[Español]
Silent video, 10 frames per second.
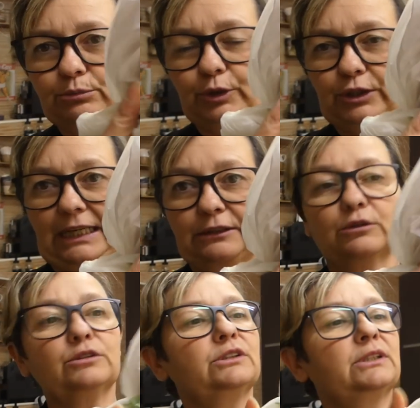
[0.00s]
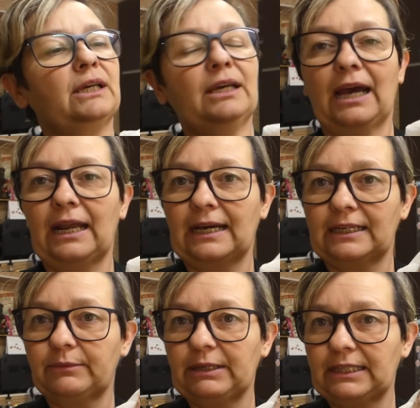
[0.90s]
boniatos que a la
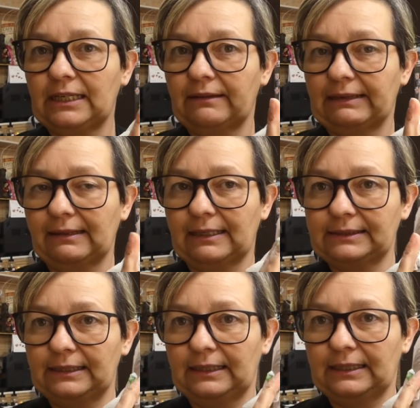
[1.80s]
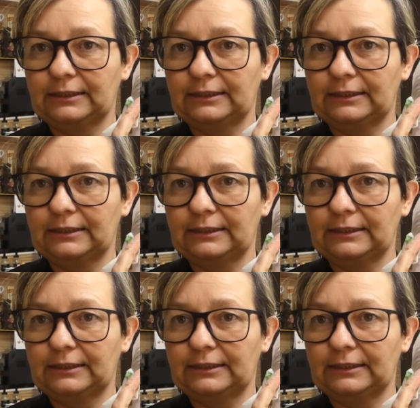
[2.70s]
crema de calabaza si le